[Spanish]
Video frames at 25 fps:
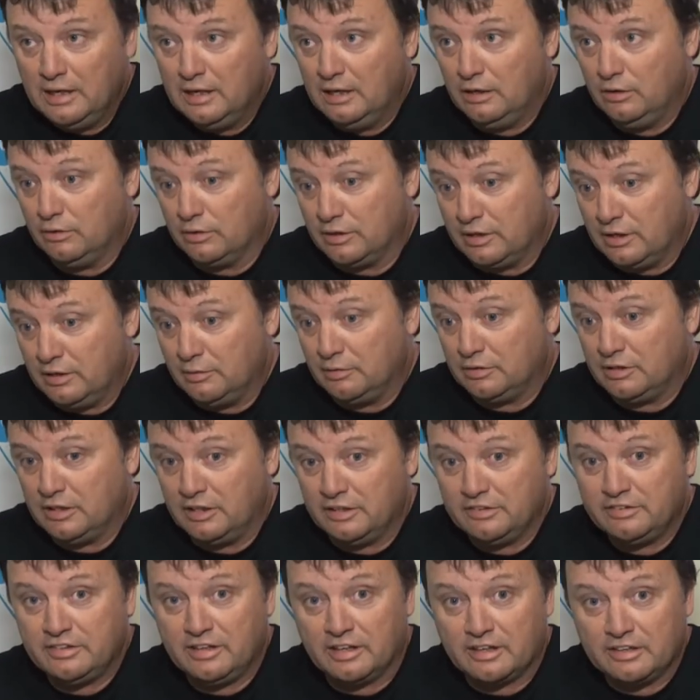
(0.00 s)
Lo que te
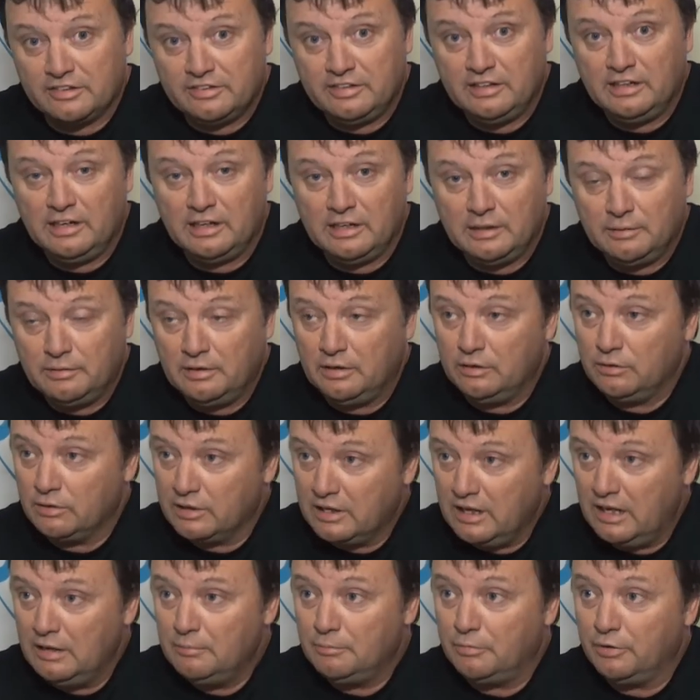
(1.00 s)
decía recién, a nivel
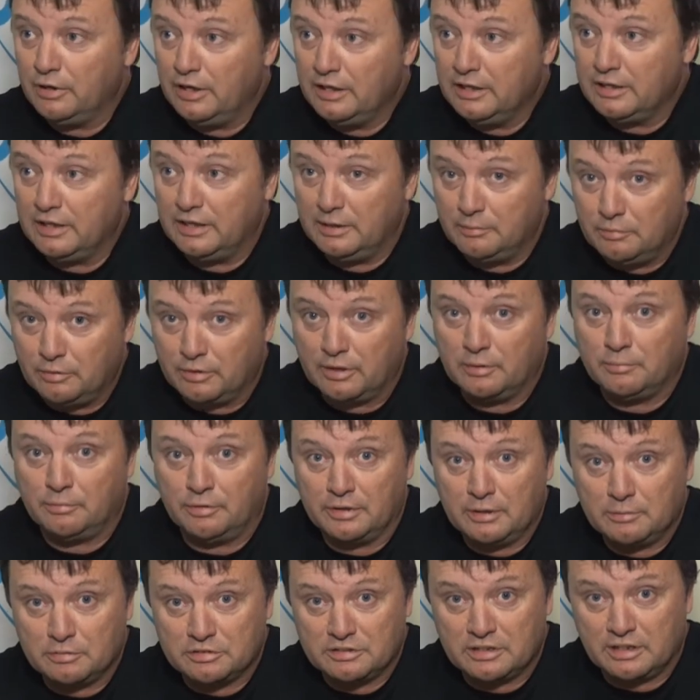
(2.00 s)
local, por ahí creímos que
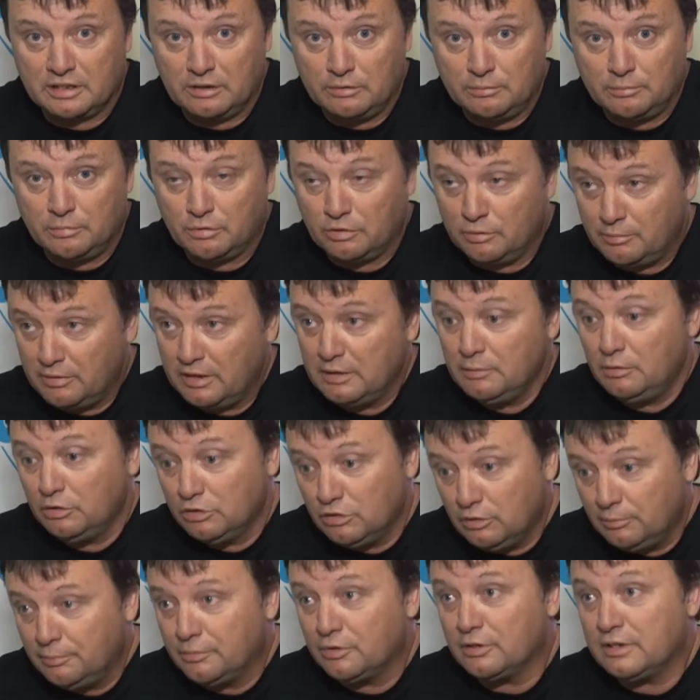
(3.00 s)
podíamos sacar un poco más de
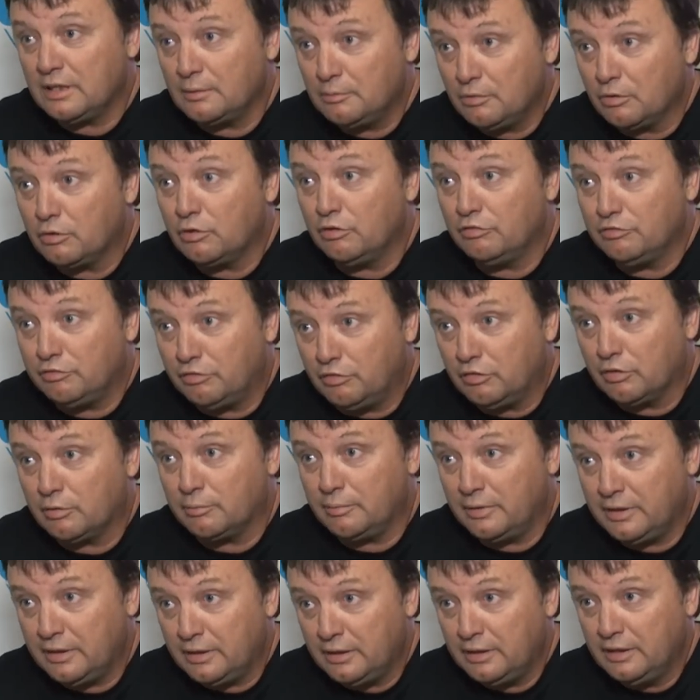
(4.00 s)
votos, pero estamos
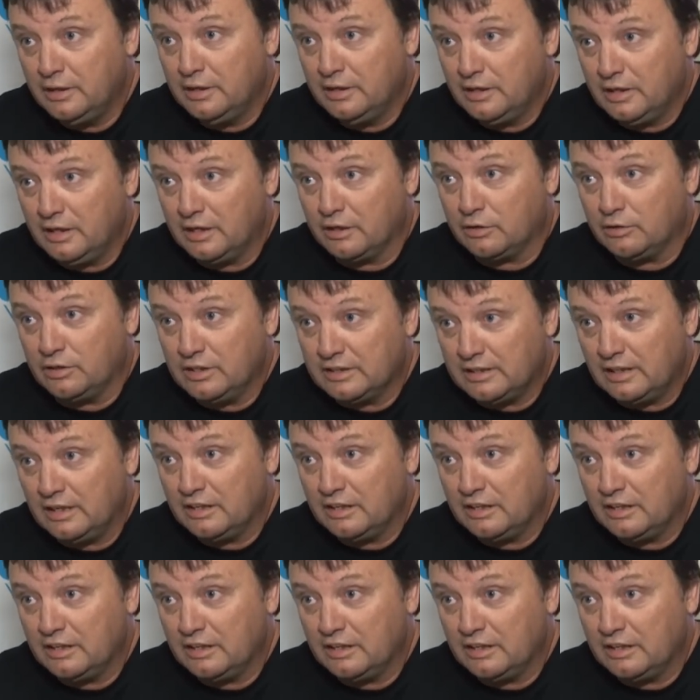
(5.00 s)
conforme eh, con esta